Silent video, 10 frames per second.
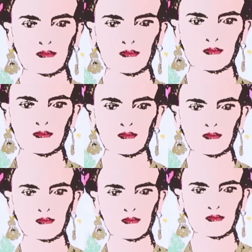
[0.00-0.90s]
Mas ao
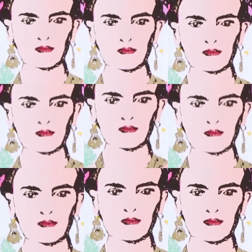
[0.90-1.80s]
mesmo tempo que eu
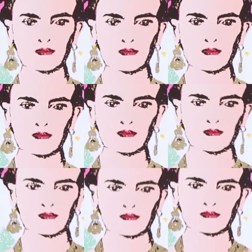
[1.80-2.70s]
fiz essa
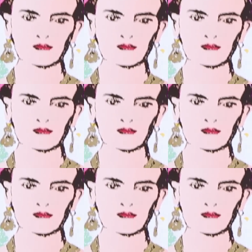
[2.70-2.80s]
gravura em